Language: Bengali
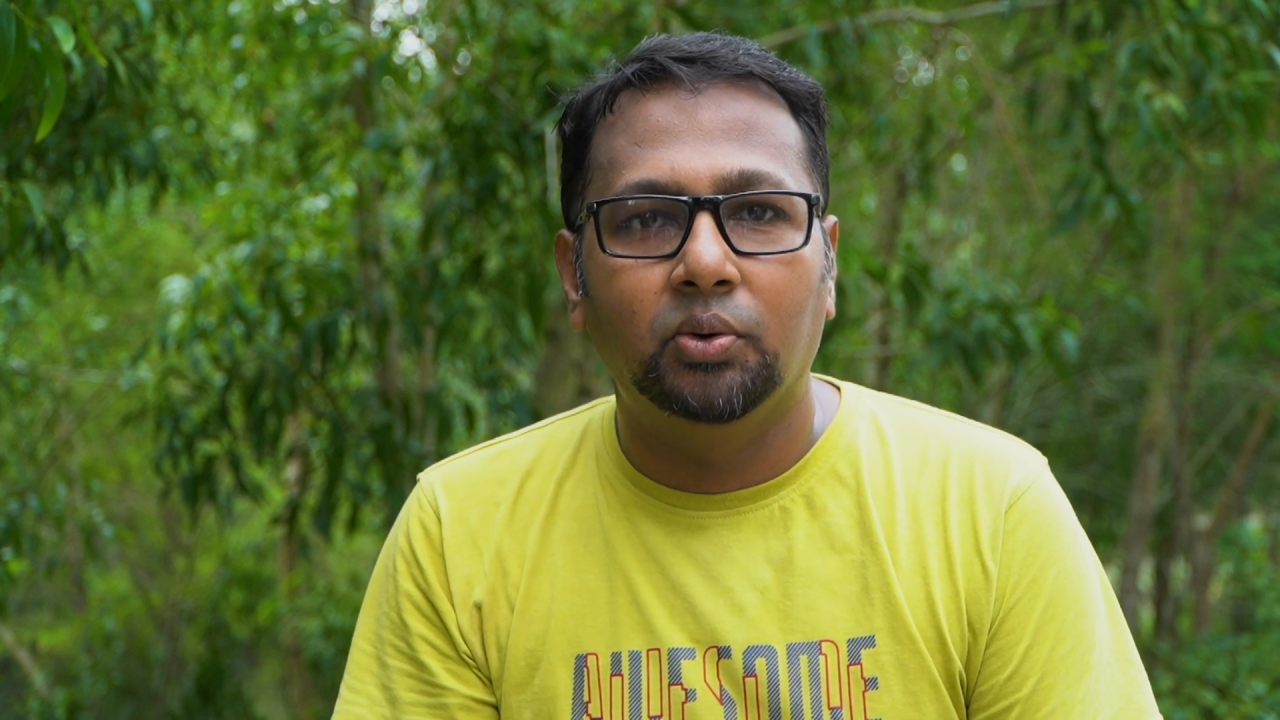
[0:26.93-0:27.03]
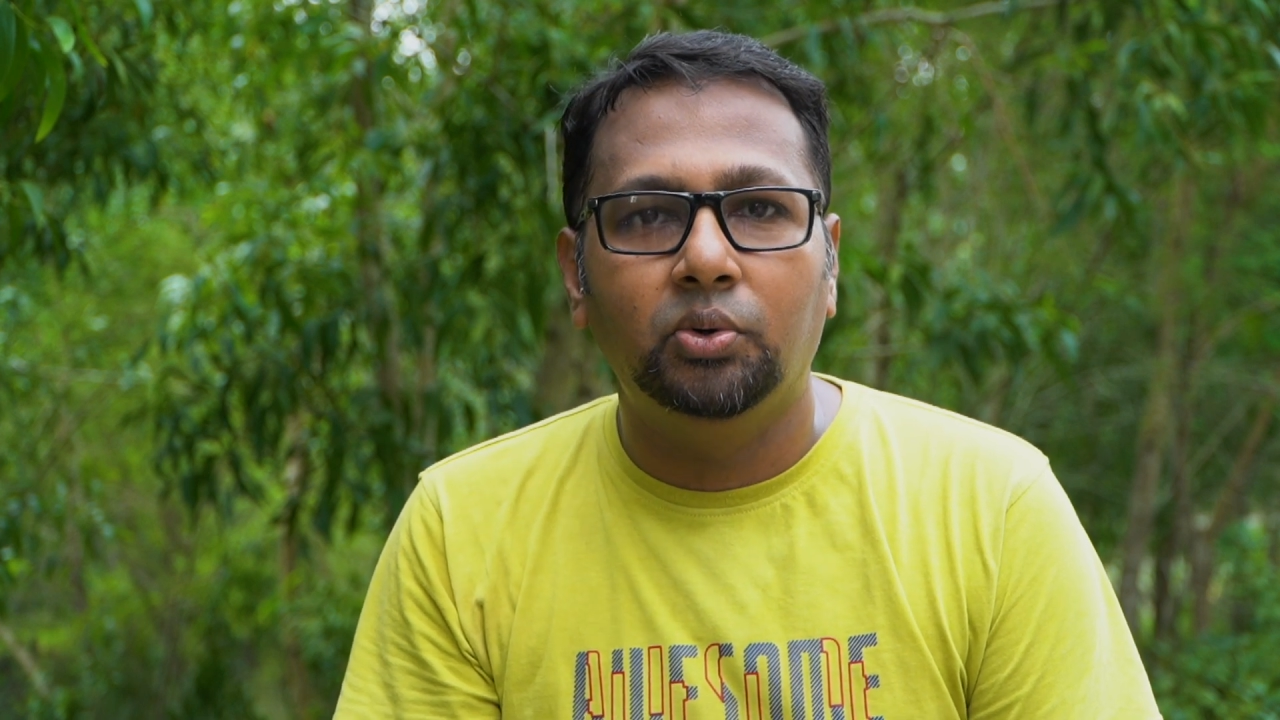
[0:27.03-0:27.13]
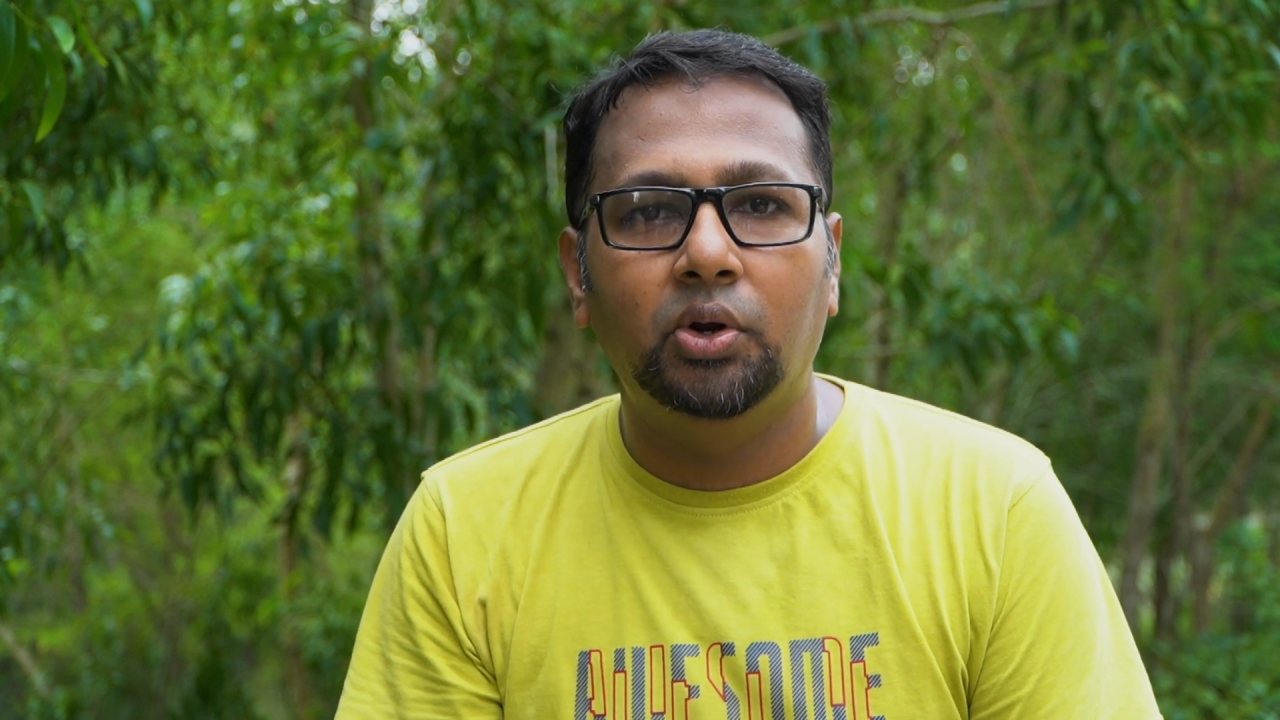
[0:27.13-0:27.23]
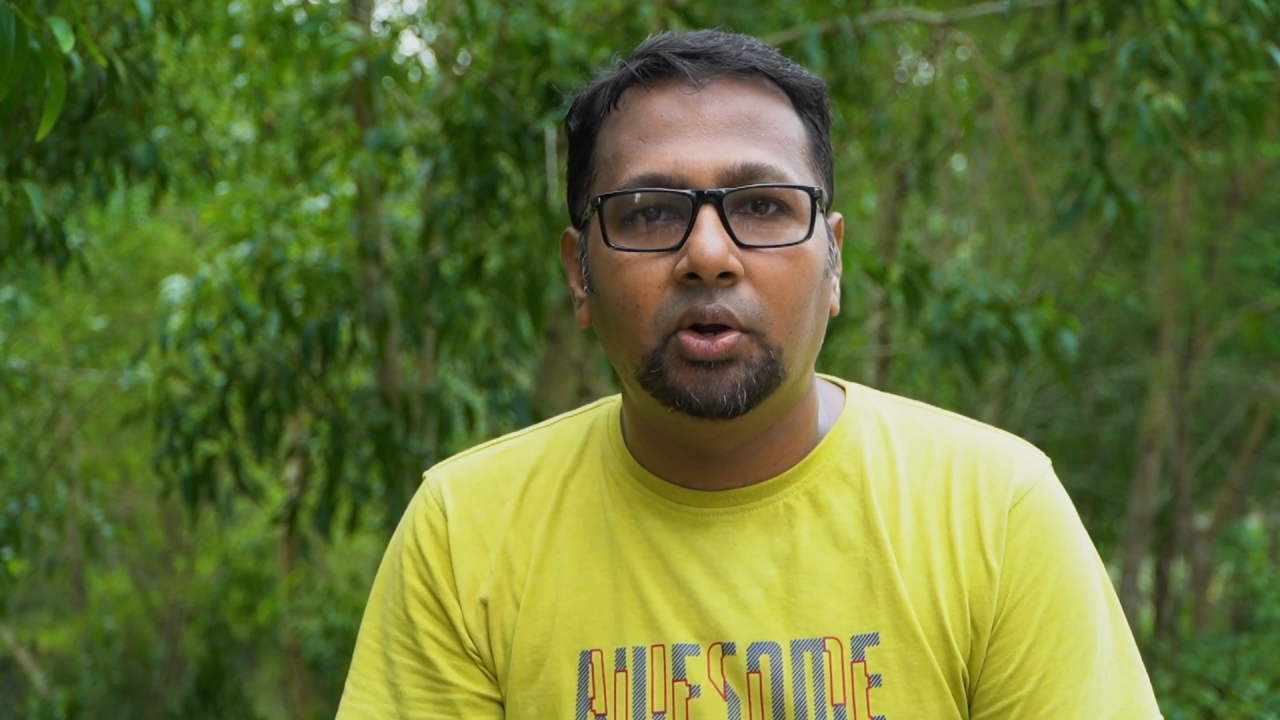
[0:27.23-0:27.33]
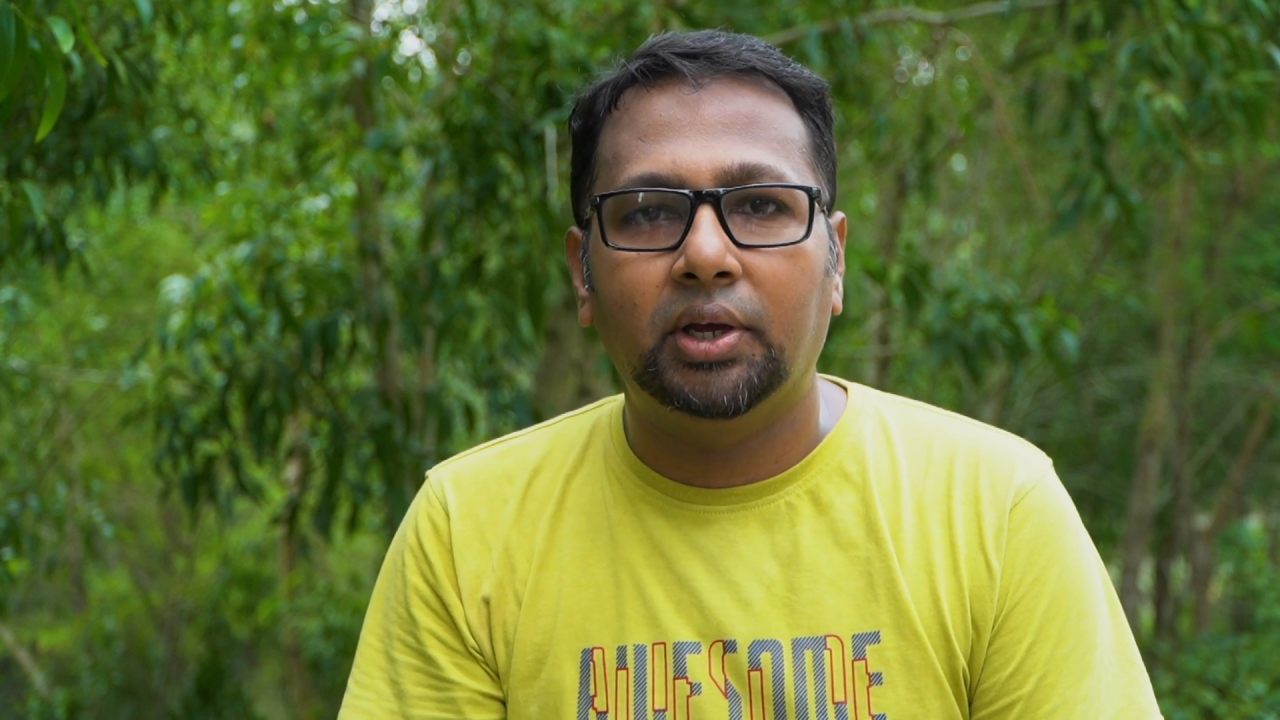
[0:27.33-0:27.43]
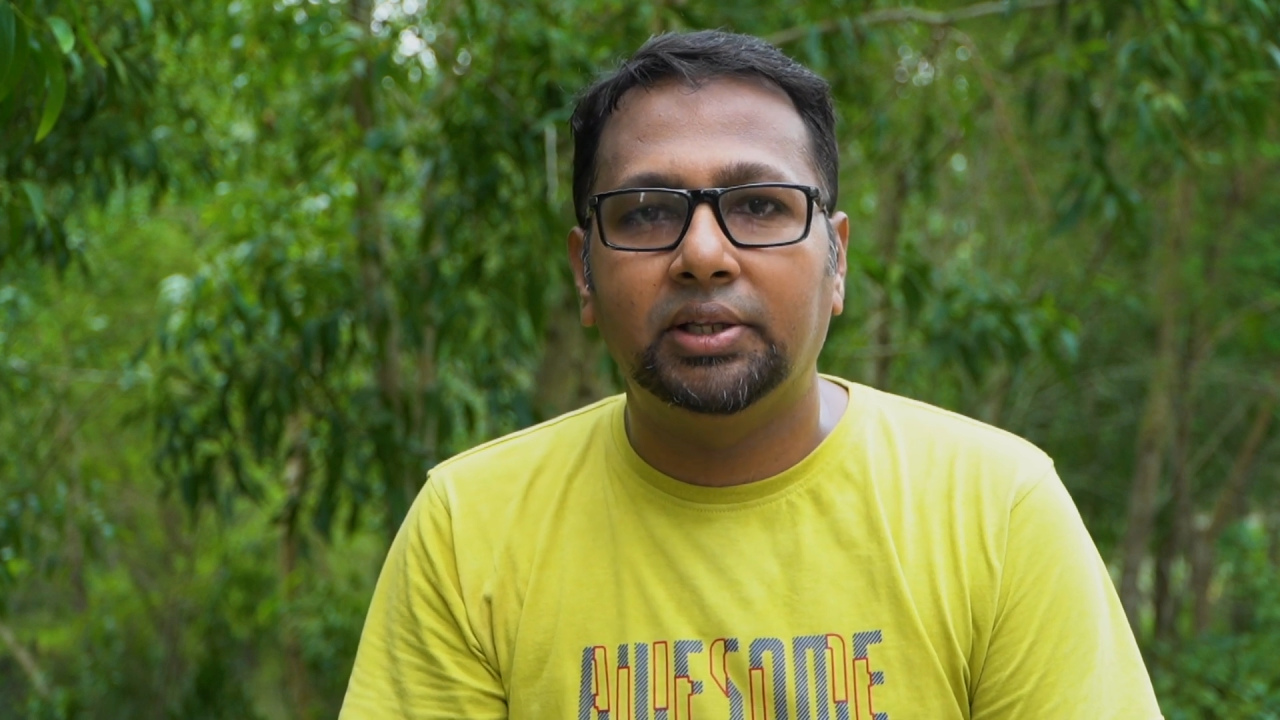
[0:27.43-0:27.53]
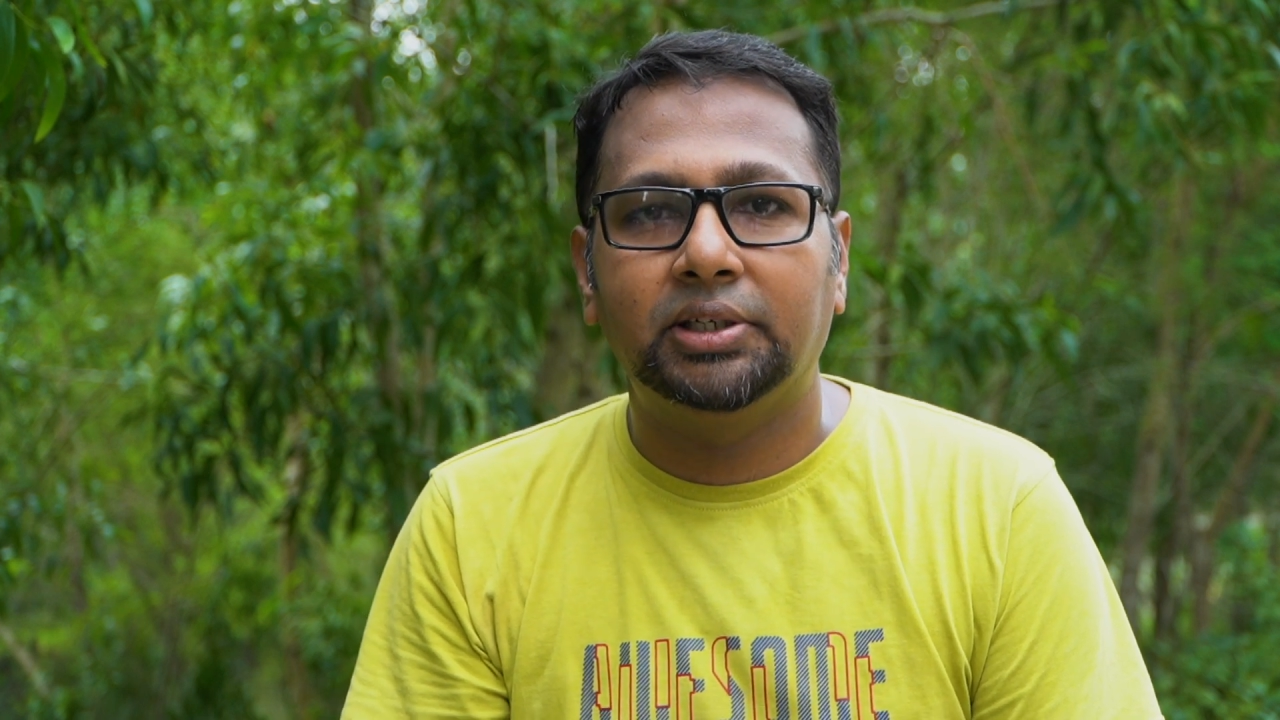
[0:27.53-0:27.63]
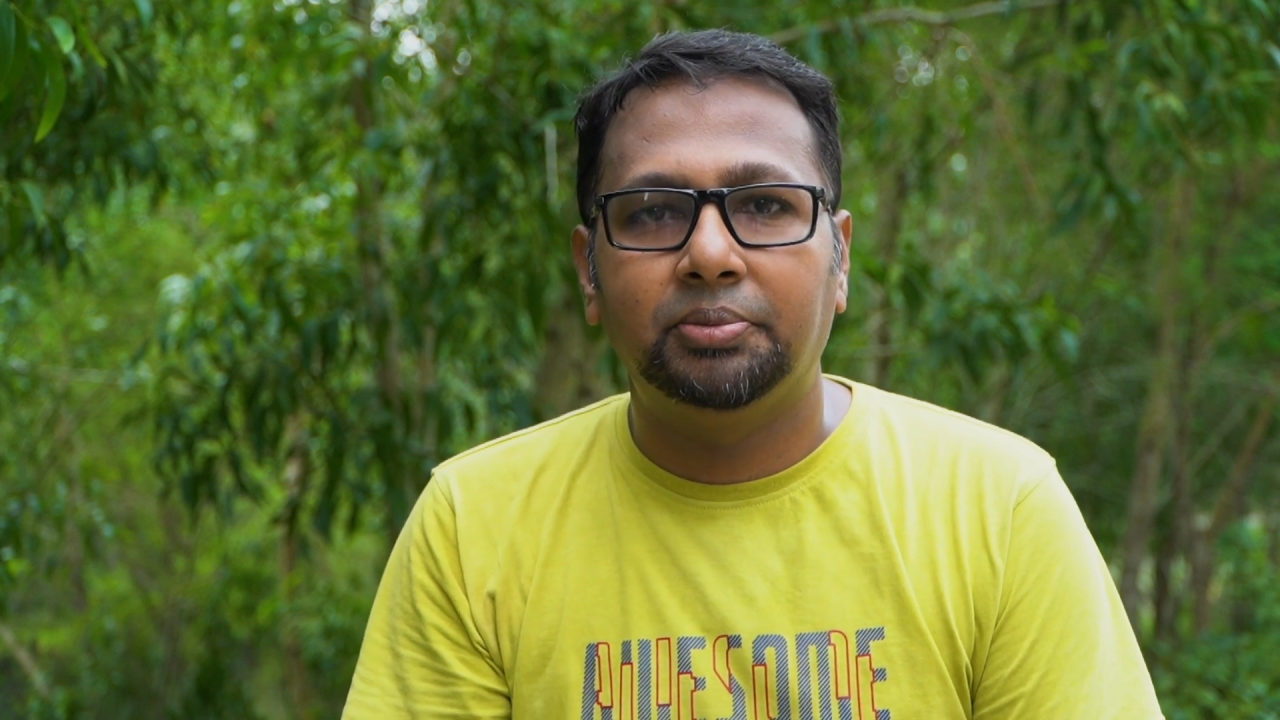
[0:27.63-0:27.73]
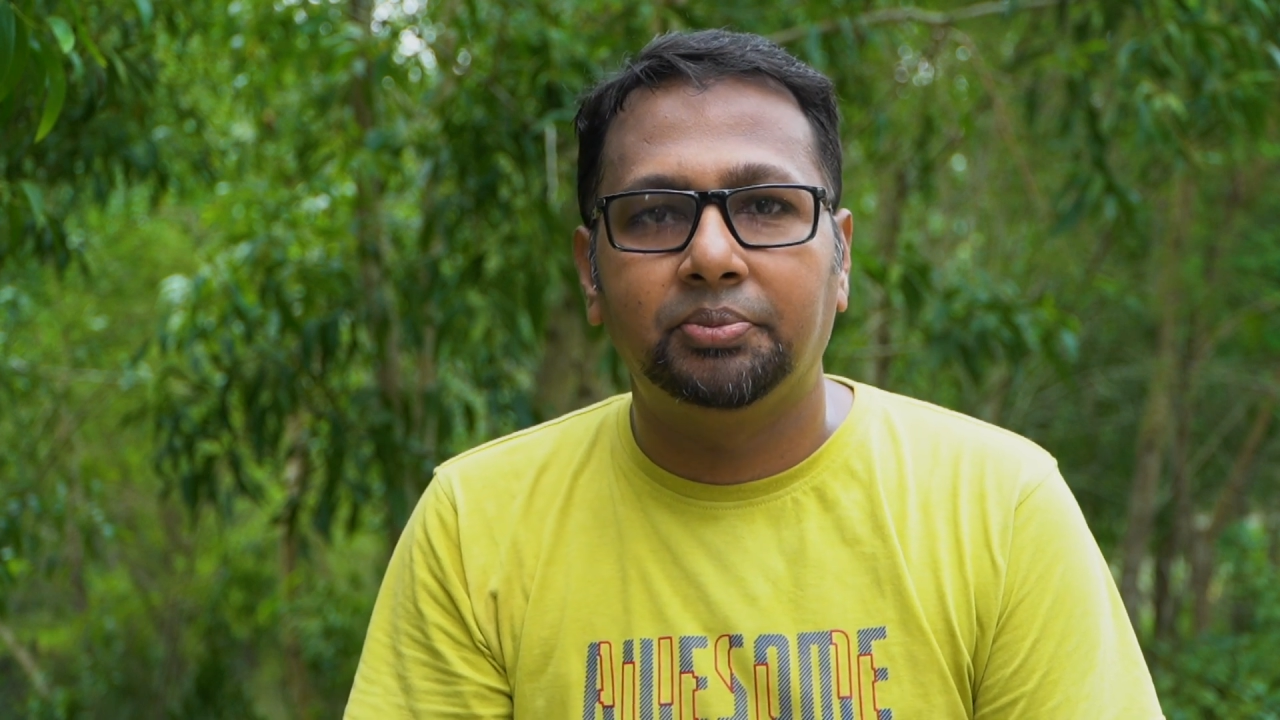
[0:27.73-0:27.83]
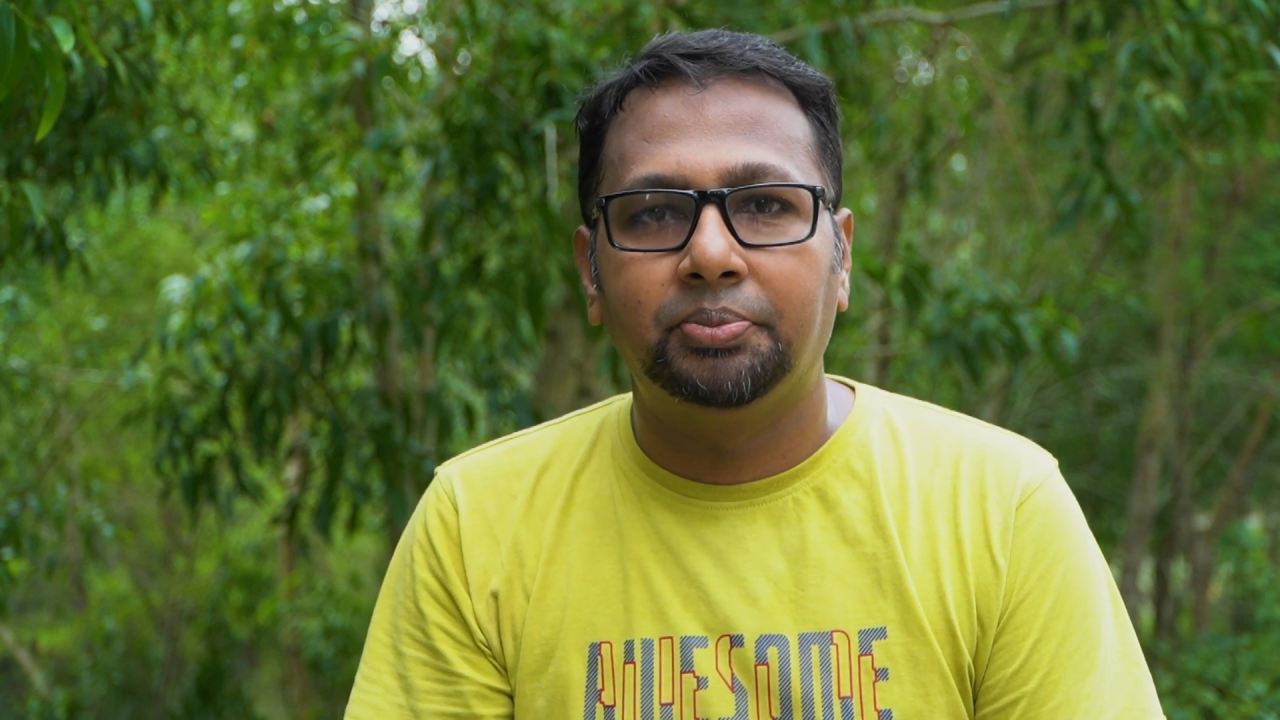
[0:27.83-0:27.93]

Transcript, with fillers: উন্নয়ন কাজের